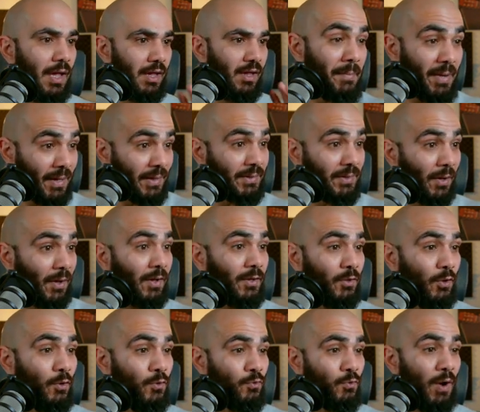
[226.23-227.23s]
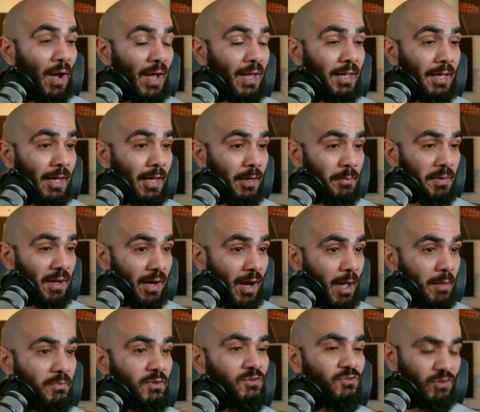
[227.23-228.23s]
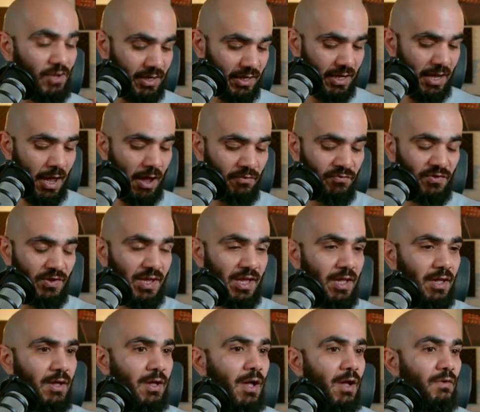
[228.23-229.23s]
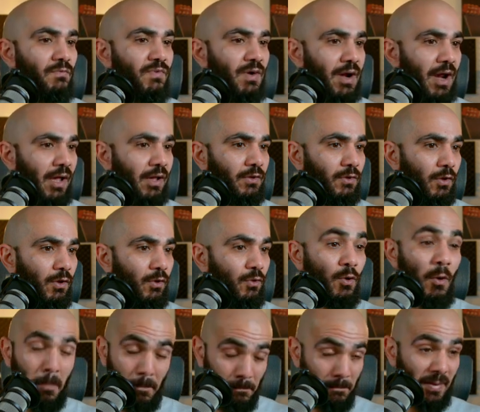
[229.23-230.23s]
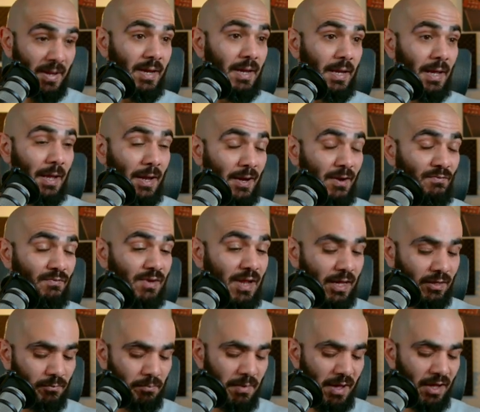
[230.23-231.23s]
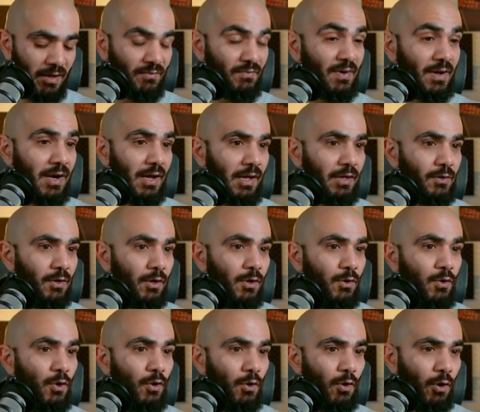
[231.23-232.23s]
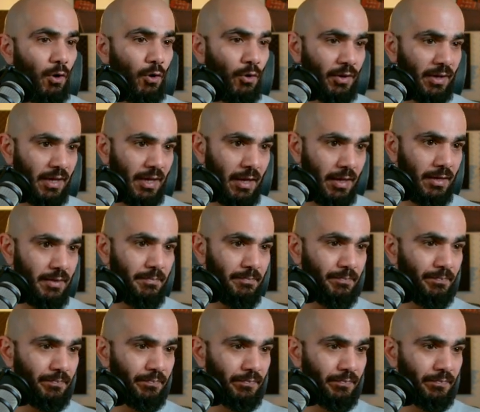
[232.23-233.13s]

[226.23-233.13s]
بعتقد انه هي البرامج كافيه فراح نقول له بالفلات باك فراح نقول له اوكي